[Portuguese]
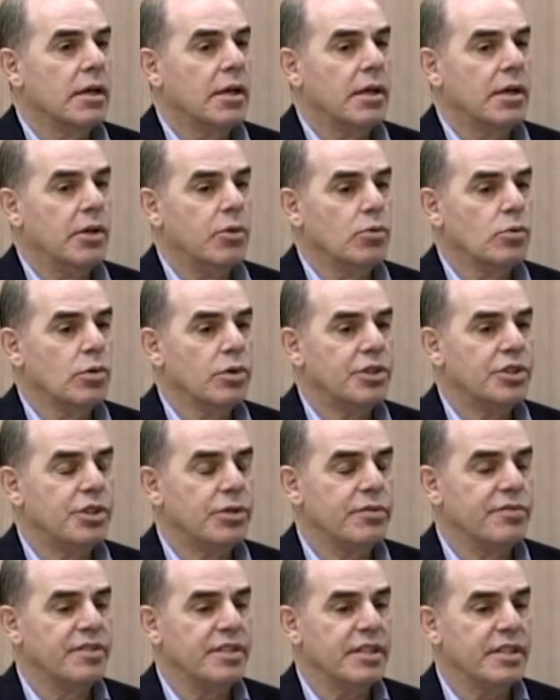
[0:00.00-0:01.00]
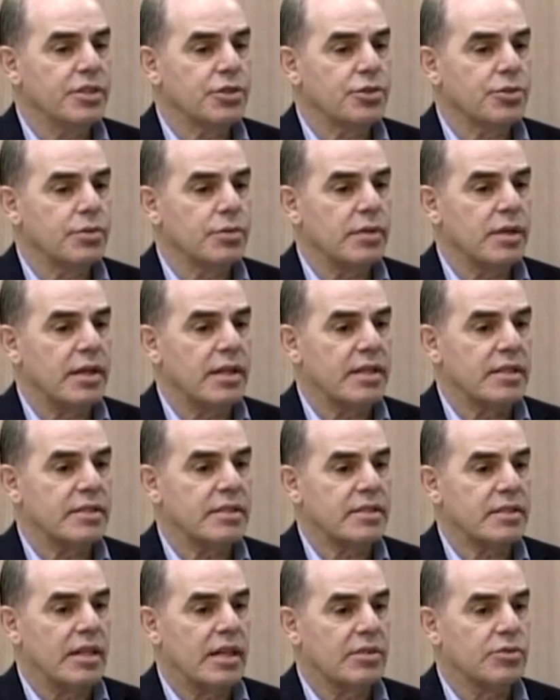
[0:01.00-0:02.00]
eu hoje eu vejo
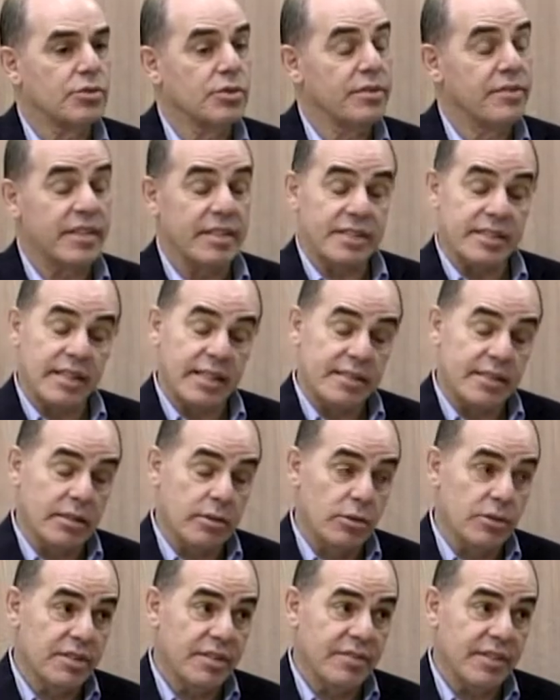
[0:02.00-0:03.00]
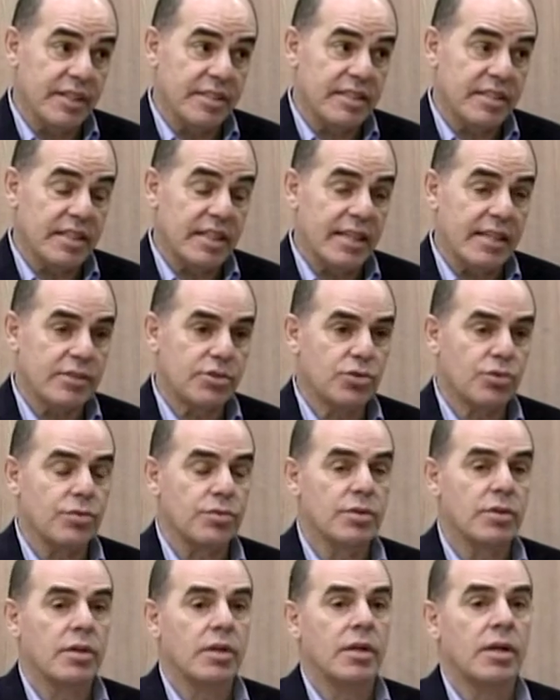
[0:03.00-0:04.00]
as, as universidades, inclusive a Estácio,
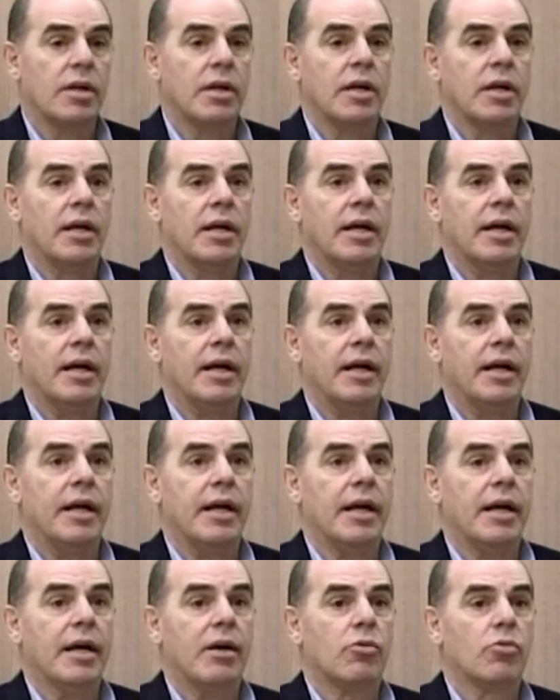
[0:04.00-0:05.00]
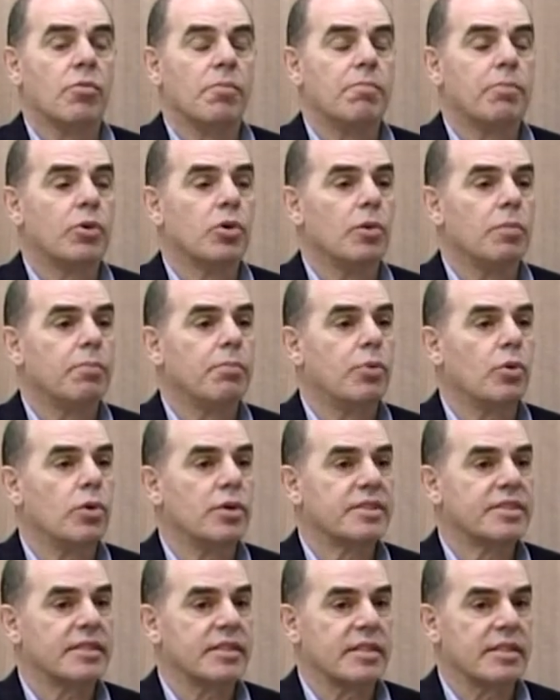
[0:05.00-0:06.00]
é, com
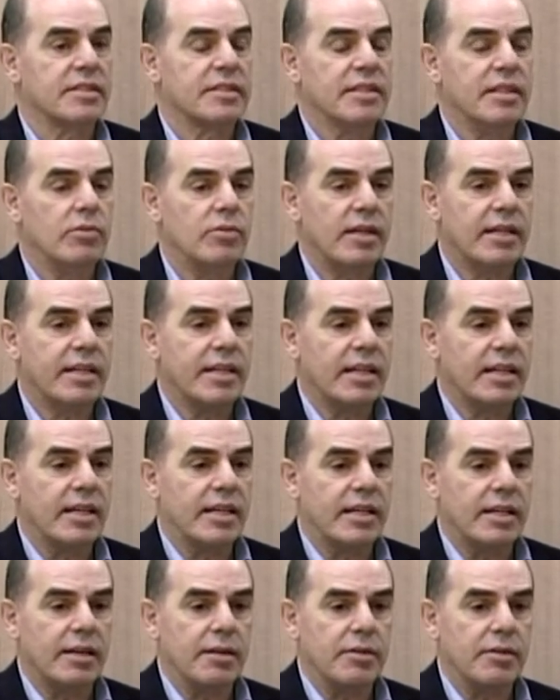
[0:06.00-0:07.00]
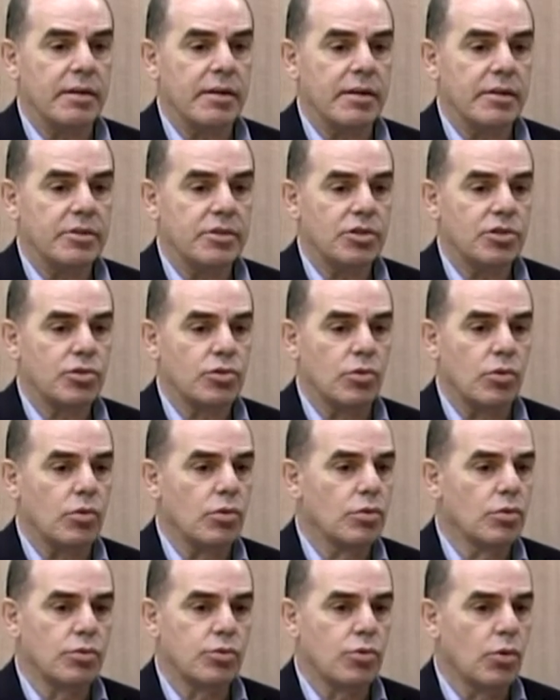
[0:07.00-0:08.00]
propostas, não aquela é,
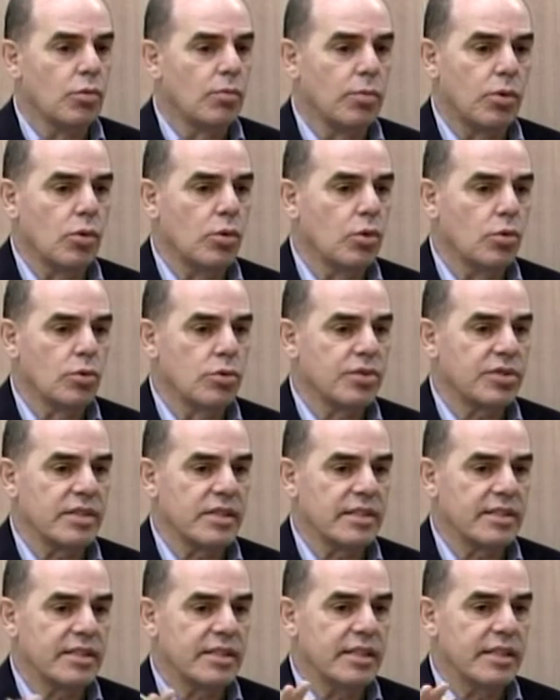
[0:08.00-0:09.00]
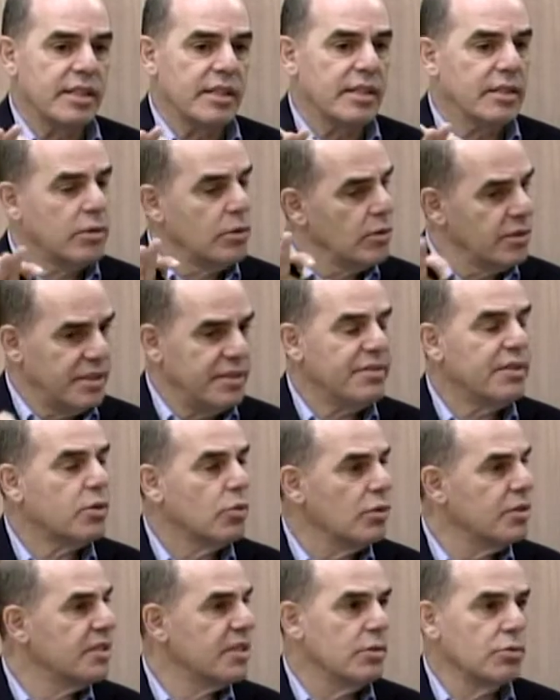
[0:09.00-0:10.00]
desconto ou bolsas, que inclusive
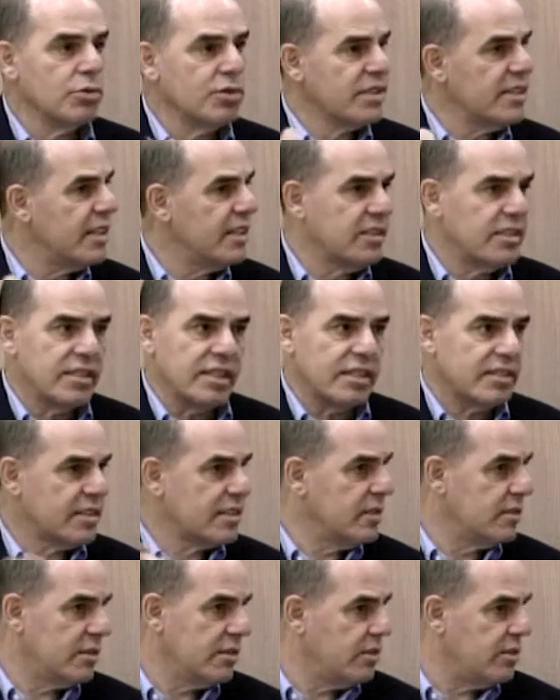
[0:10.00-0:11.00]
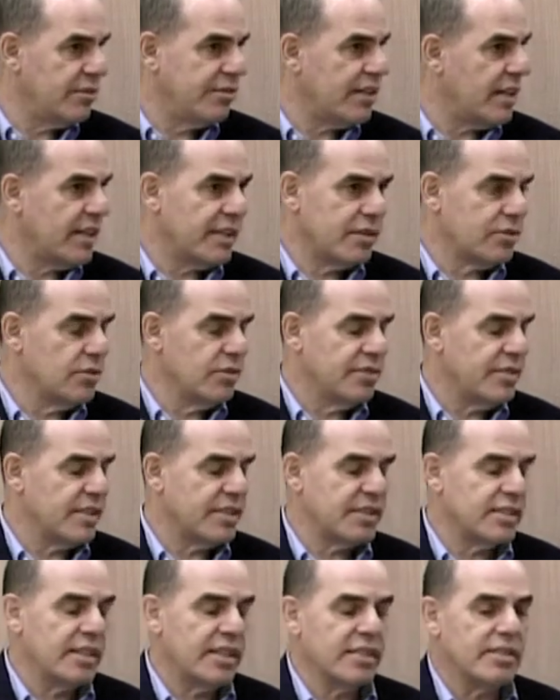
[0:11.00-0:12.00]
consta nos sites das, de várias
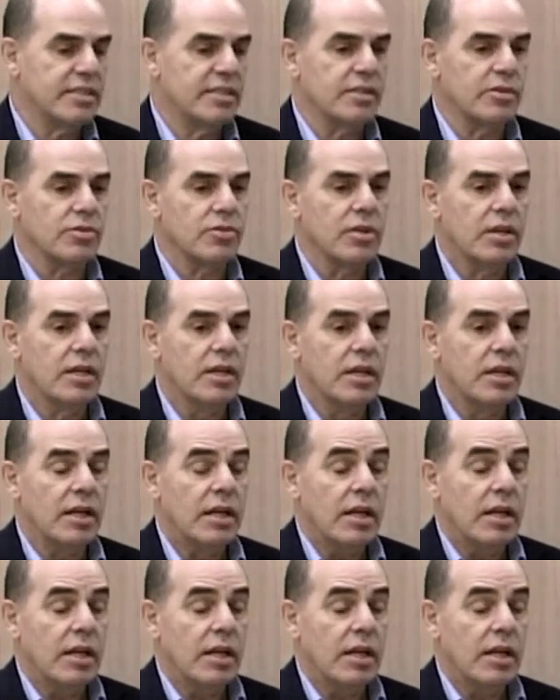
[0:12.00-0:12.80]
universidades isso. Uhum